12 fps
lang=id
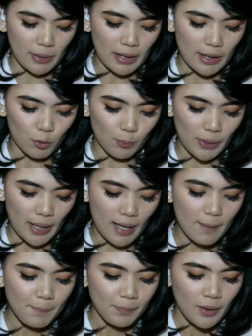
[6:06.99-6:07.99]
miliar
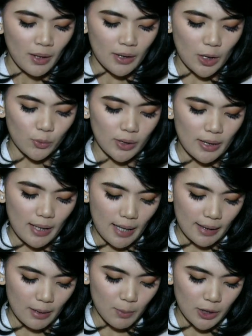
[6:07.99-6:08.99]
rupiah diikuti
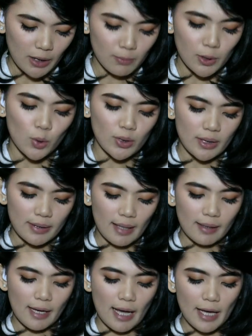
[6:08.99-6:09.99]
dengan emiten berkode
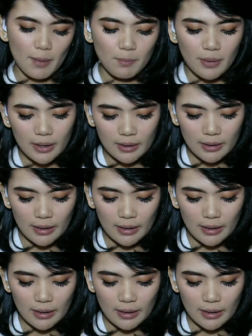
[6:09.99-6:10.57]
TLKM